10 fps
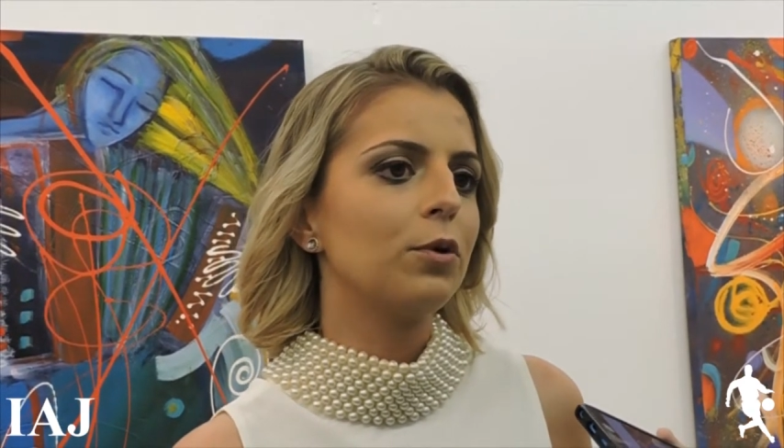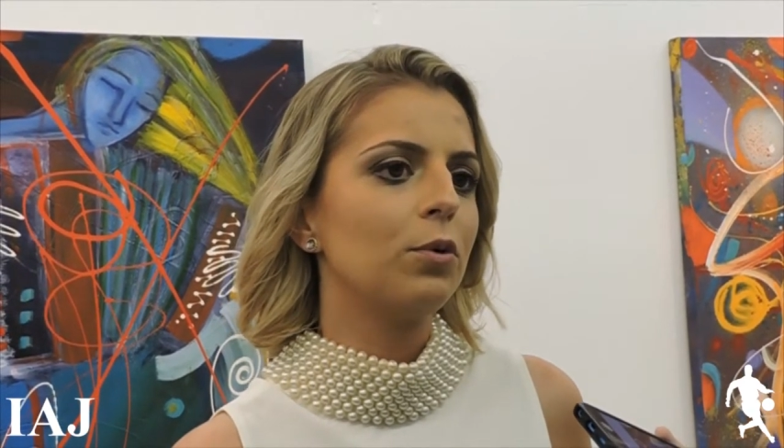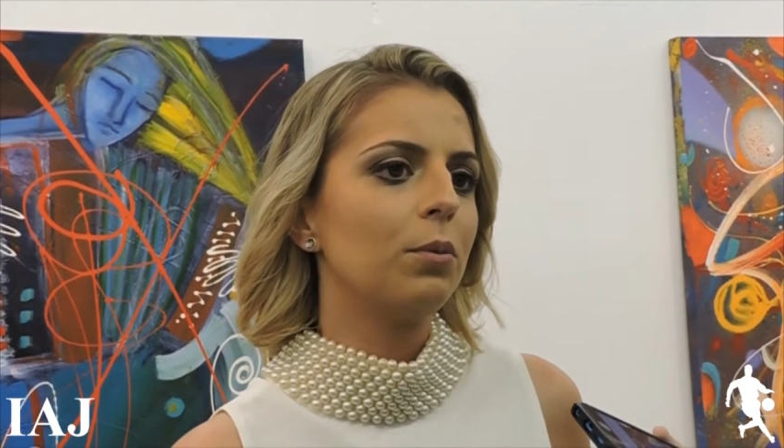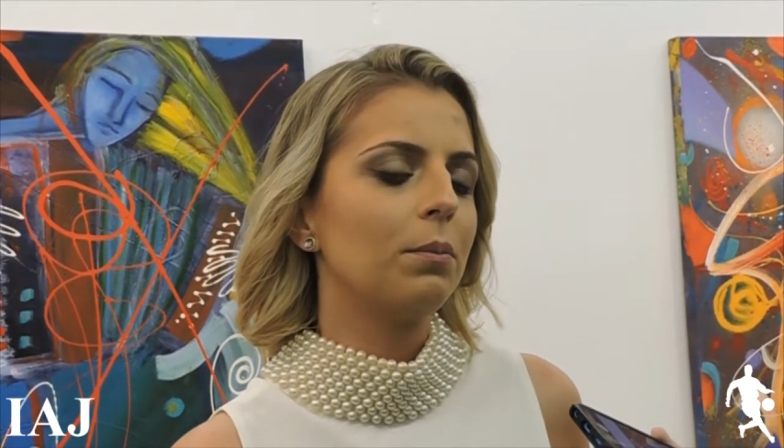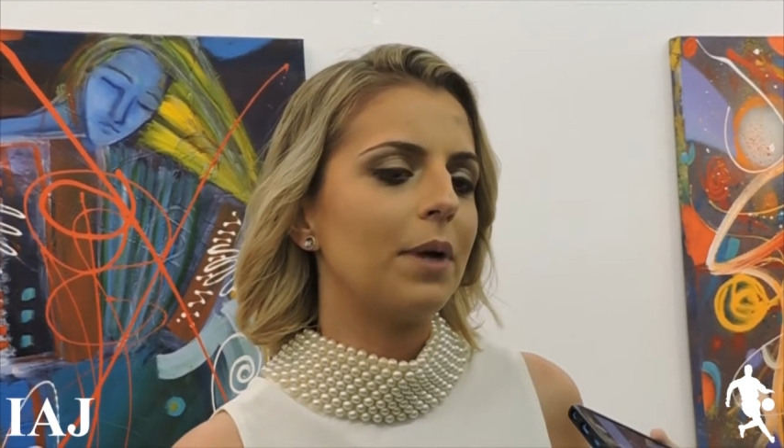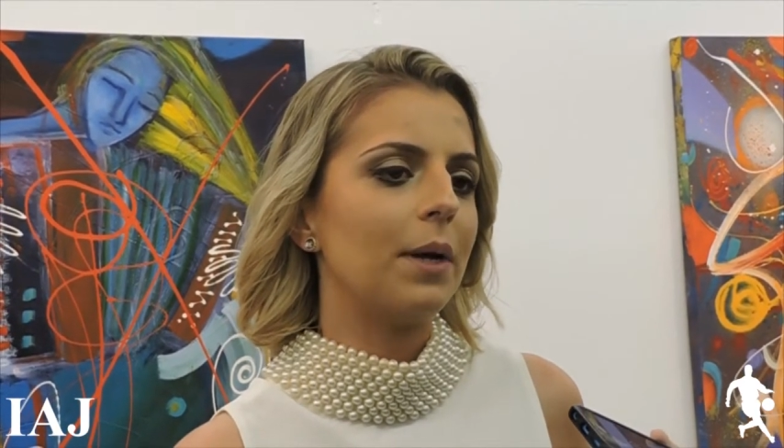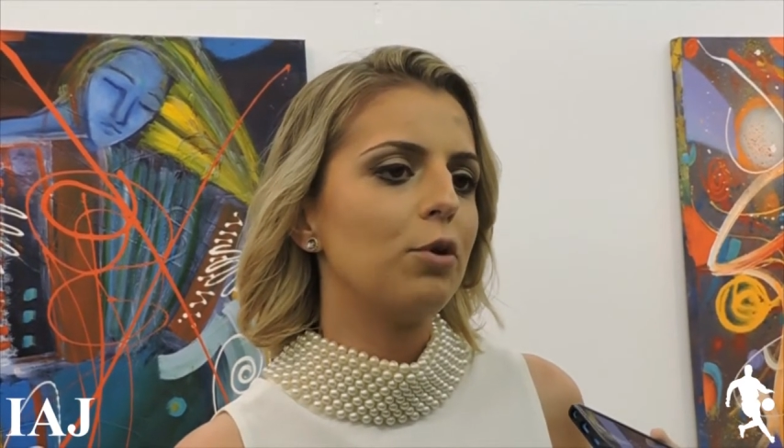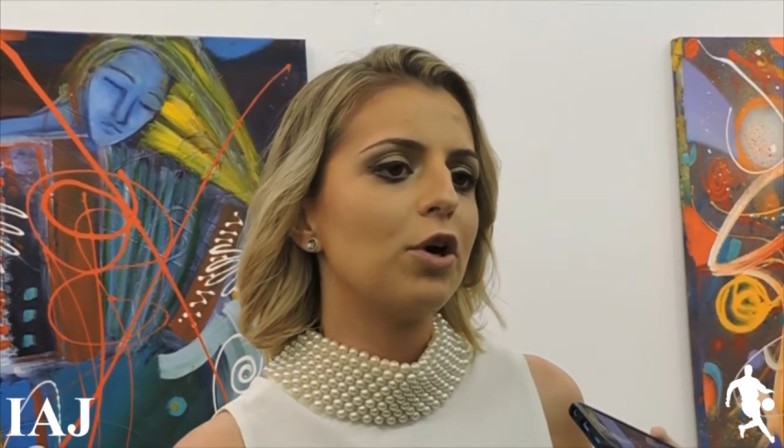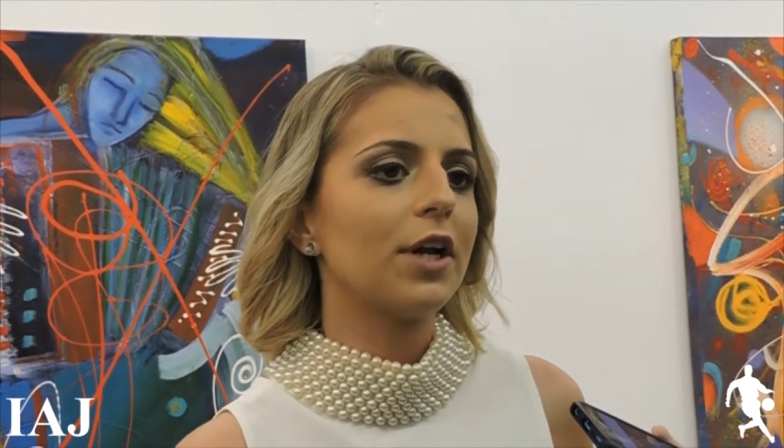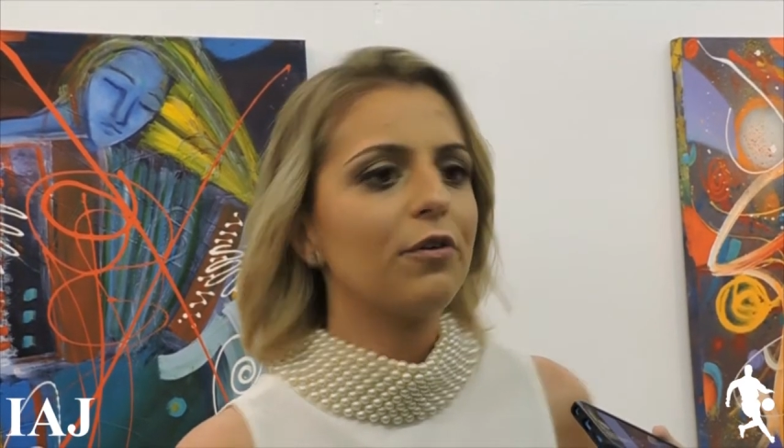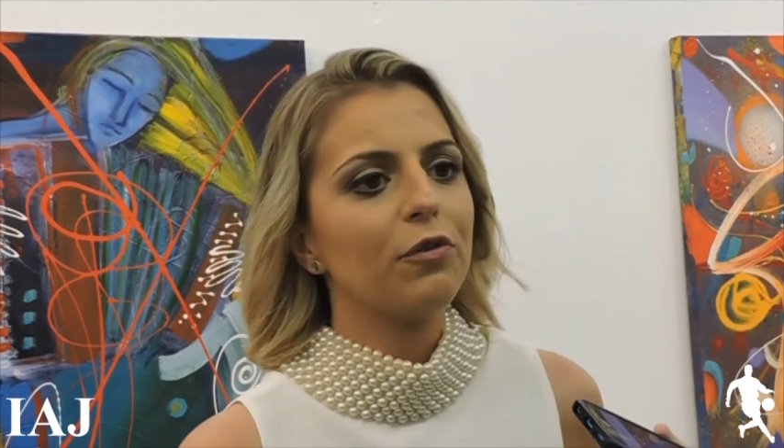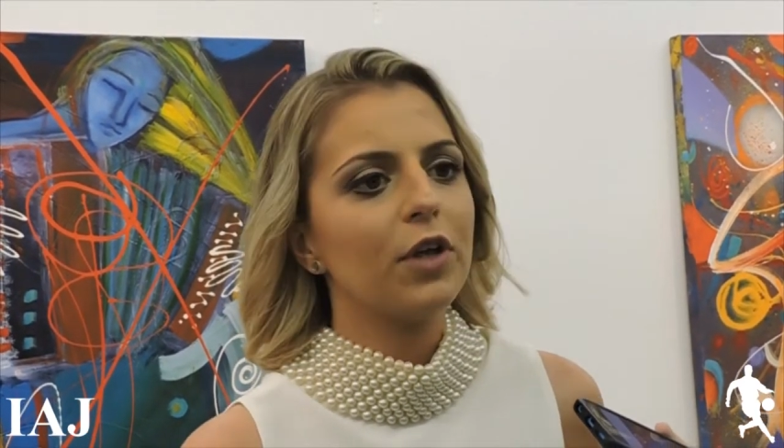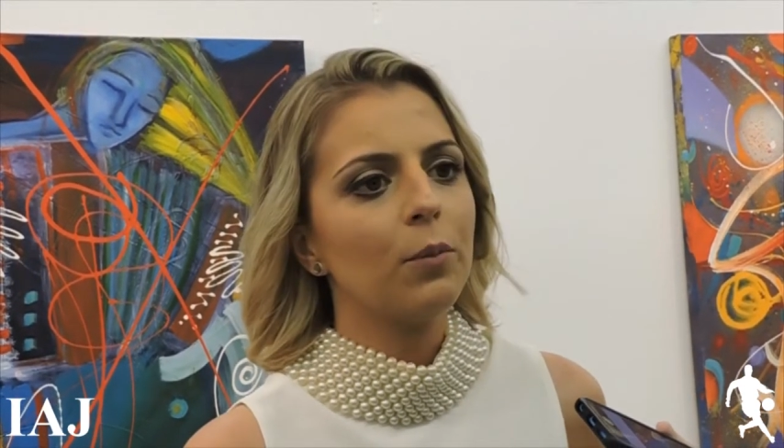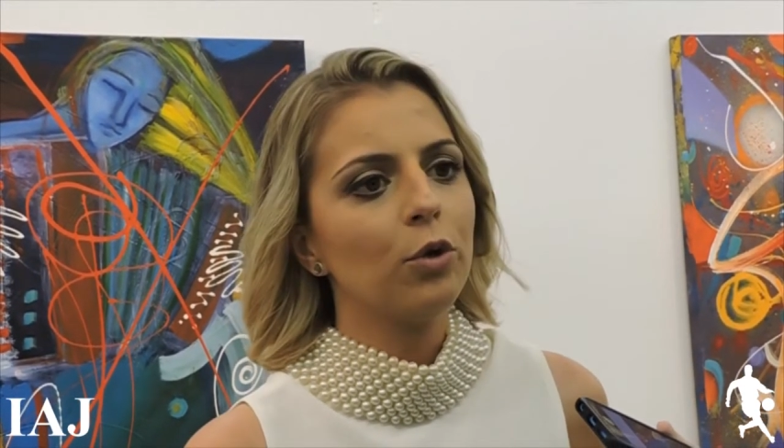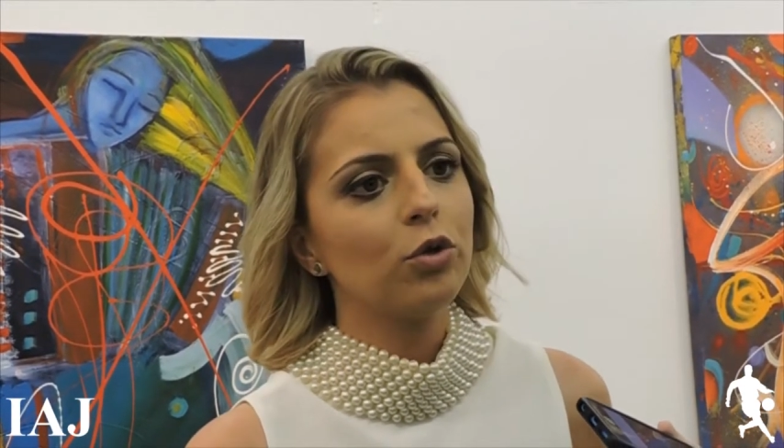uma
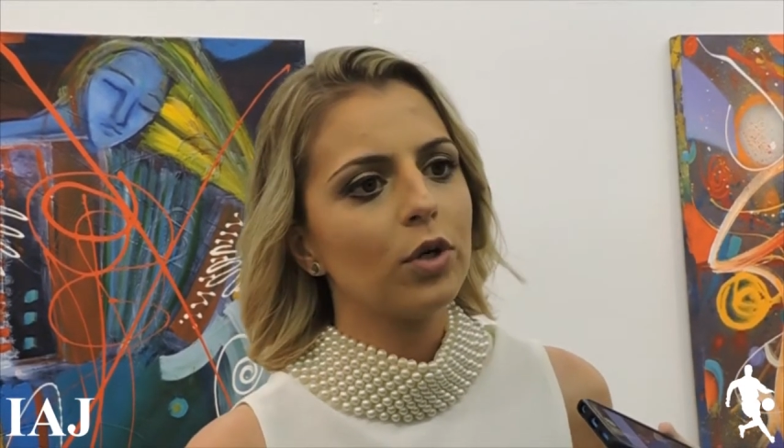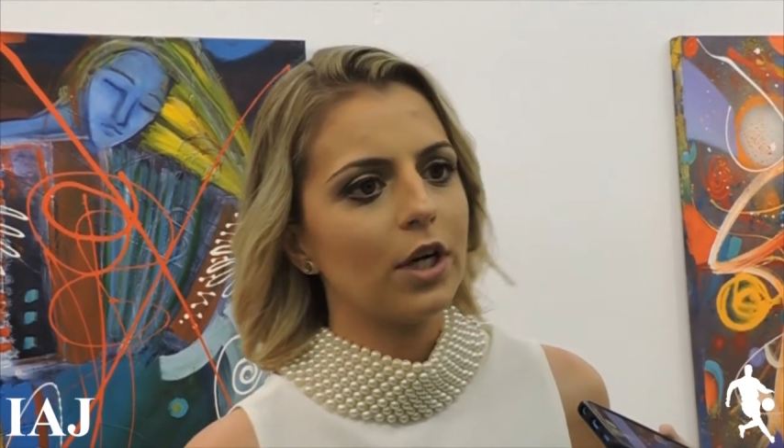biografia muito